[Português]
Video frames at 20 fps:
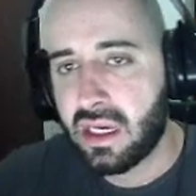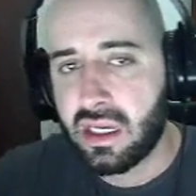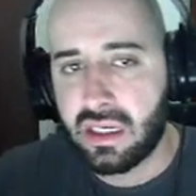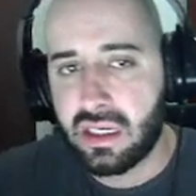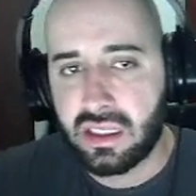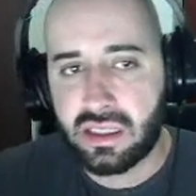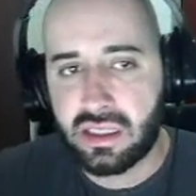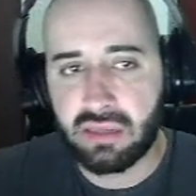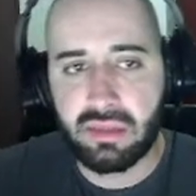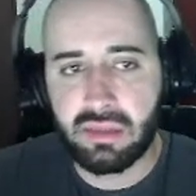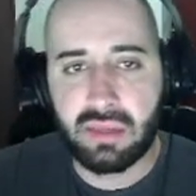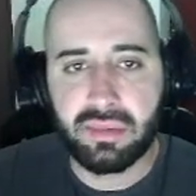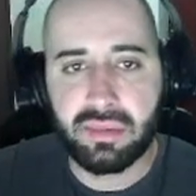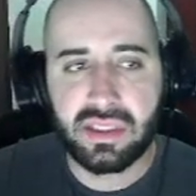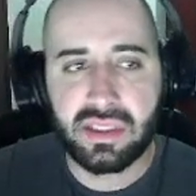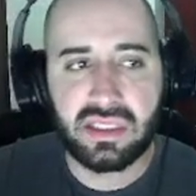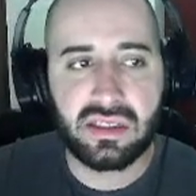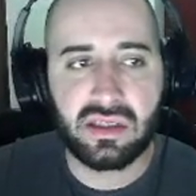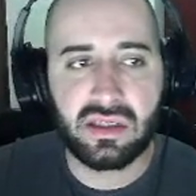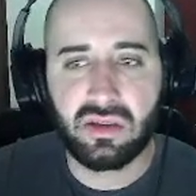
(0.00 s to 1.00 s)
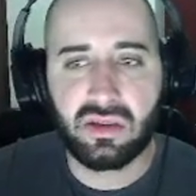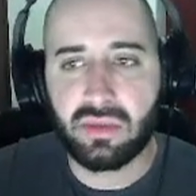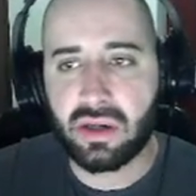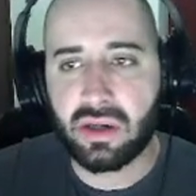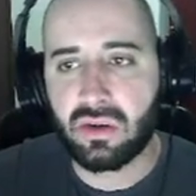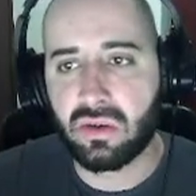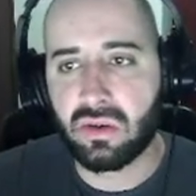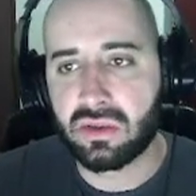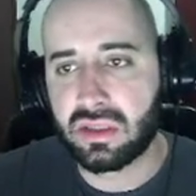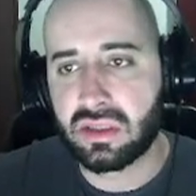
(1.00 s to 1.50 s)
E também precisa ter uma
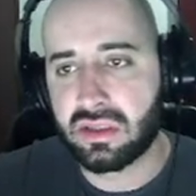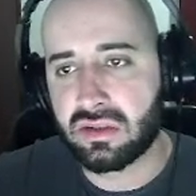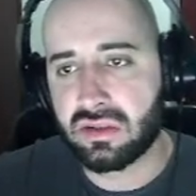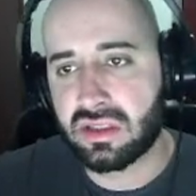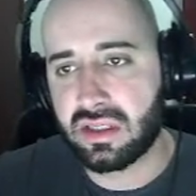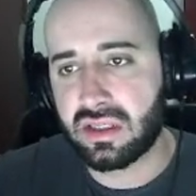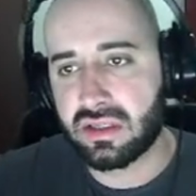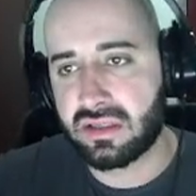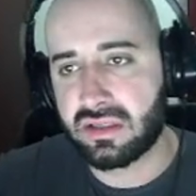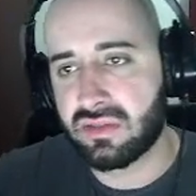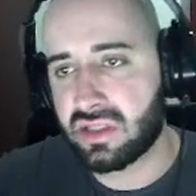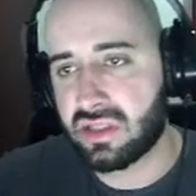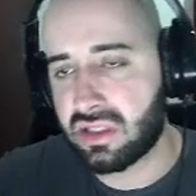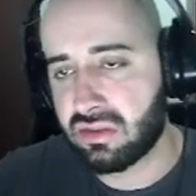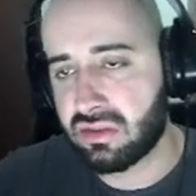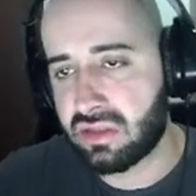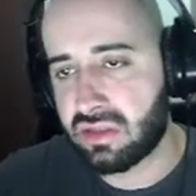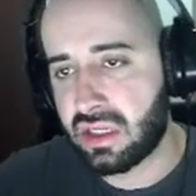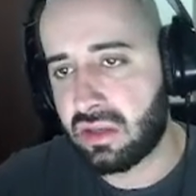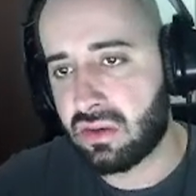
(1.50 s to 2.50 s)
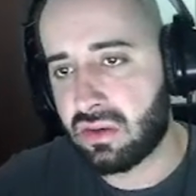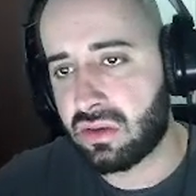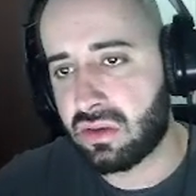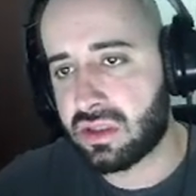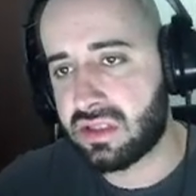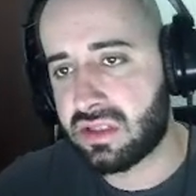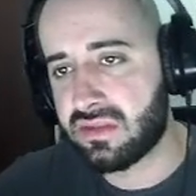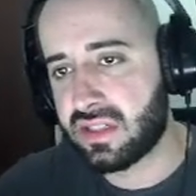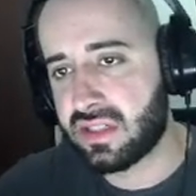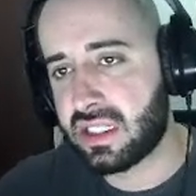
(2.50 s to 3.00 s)
conta. Então se, se você não tem
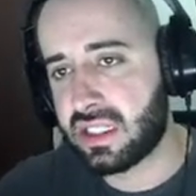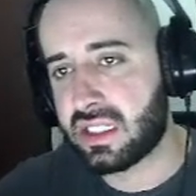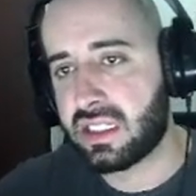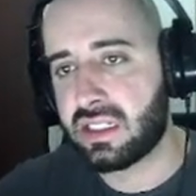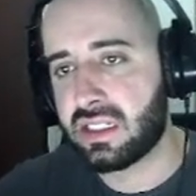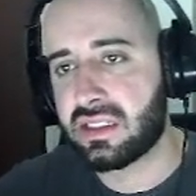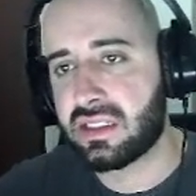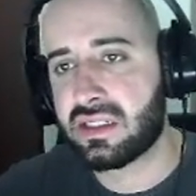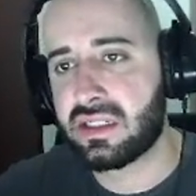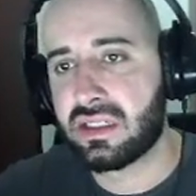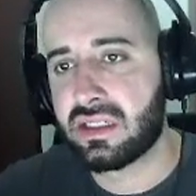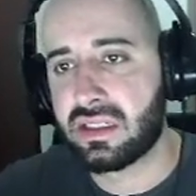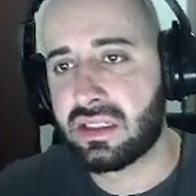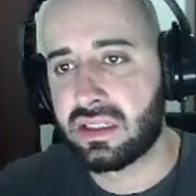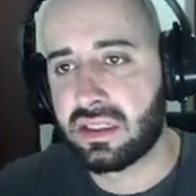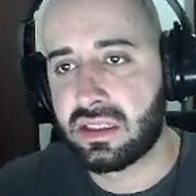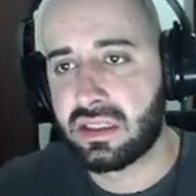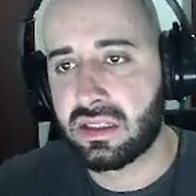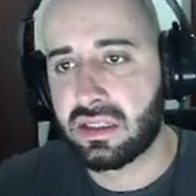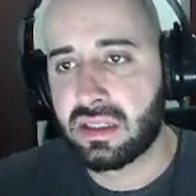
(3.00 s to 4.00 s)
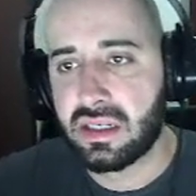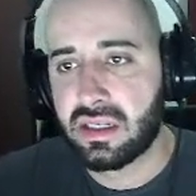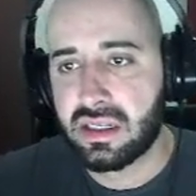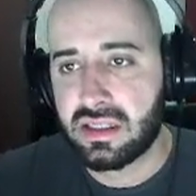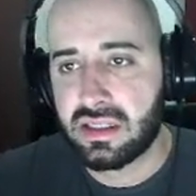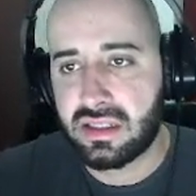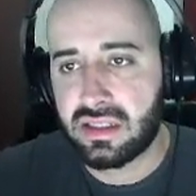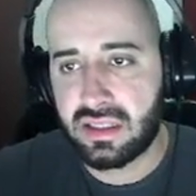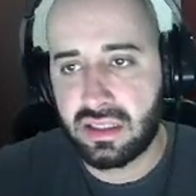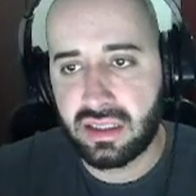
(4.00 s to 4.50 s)
conta, você vem aqui nesse
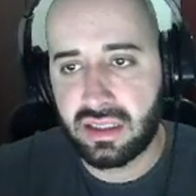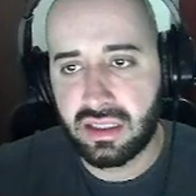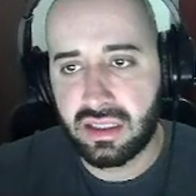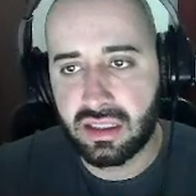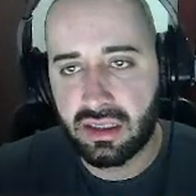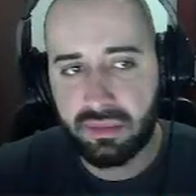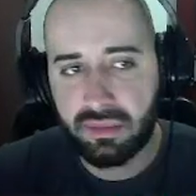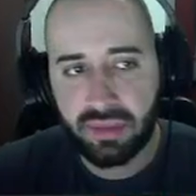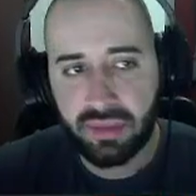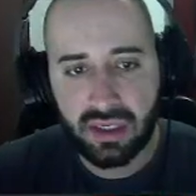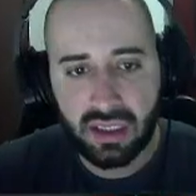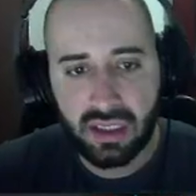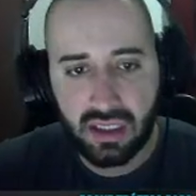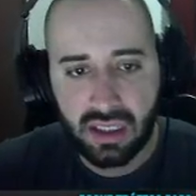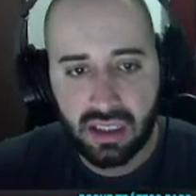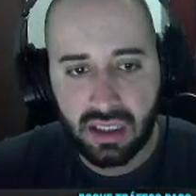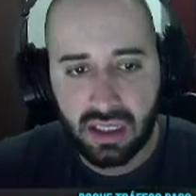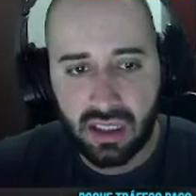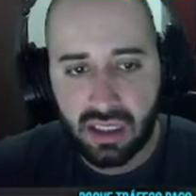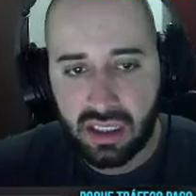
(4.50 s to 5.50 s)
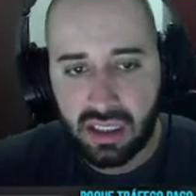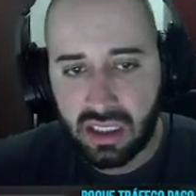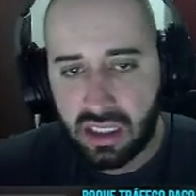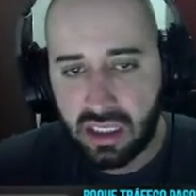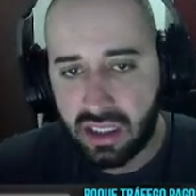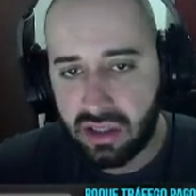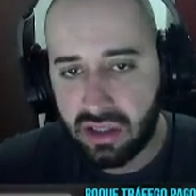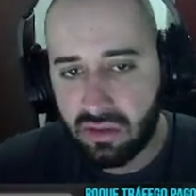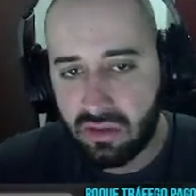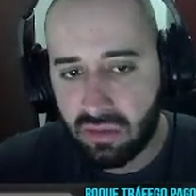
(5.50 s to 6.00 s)
SingUp e
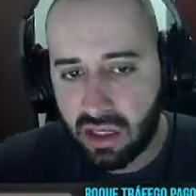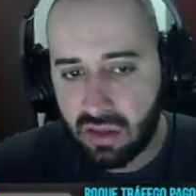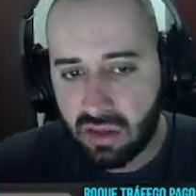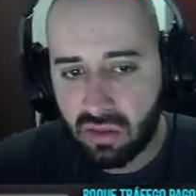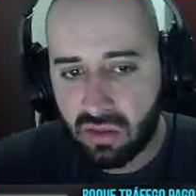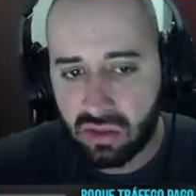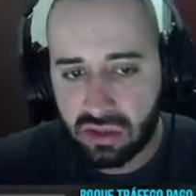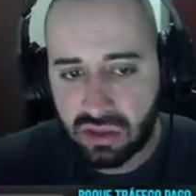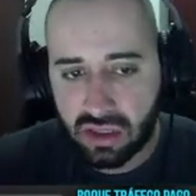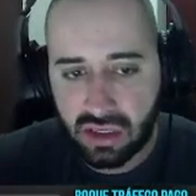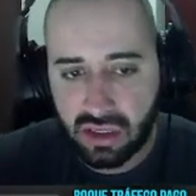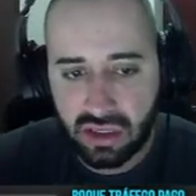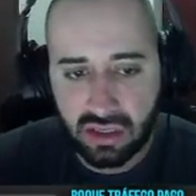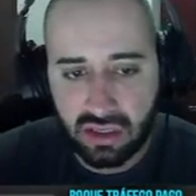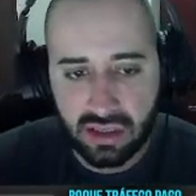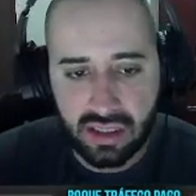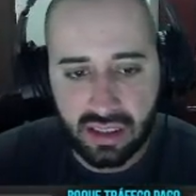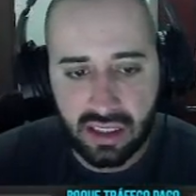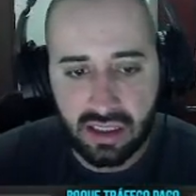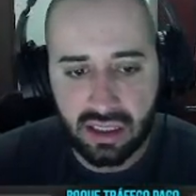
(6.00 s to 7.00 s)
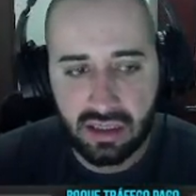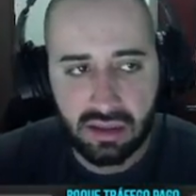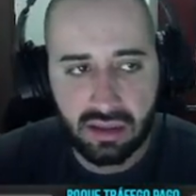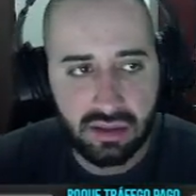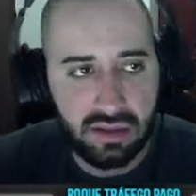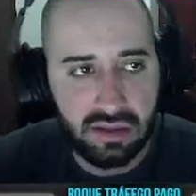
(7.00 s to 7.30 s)
cria uma conta aqui, tá?